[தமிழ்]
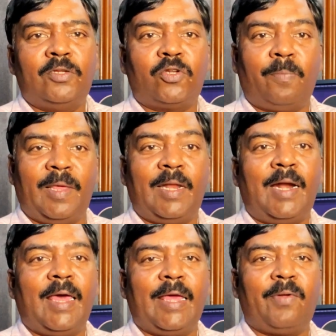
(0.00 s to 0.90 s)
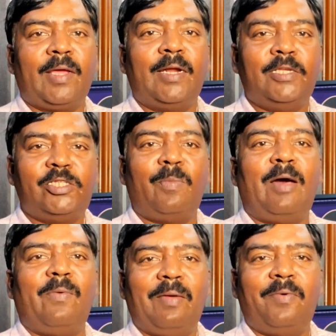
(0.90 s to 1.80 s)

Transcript: ஸோ பதினாலாயிரம் ரூபாய்க்கு நிச்சயமாகவே